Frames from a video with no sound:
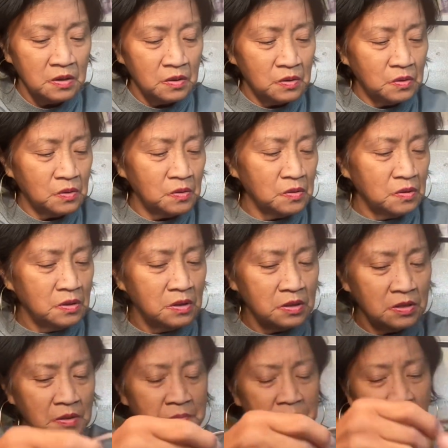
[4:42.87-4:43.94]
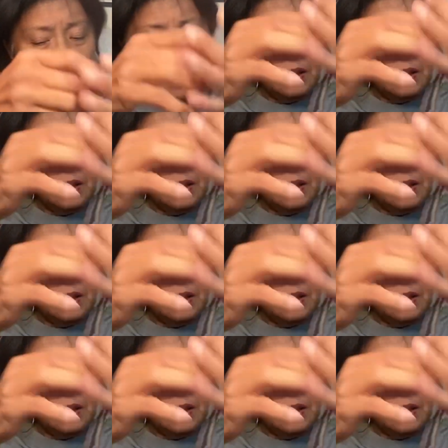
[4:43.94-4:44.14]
Oh, di ba?